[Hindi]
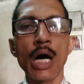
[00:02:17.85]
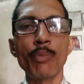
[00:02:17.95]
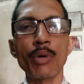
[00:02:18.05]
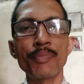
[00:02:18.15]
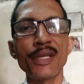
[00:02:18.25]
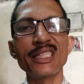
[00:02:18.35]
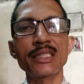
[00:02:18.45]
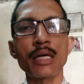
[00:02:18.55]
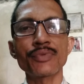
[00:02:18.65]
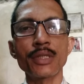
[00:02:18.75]
आप अपने
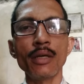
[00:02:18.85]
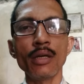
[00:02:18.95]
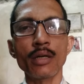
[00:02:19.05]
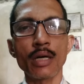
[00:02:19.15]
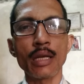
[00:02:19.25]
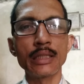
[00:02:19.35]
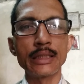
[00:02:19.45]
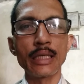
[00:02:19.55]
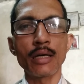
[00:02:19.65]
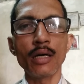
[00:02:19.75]
हिसाब से कर
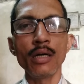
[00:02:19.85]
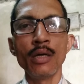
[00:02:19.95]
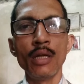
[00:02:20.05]
लीजिएगा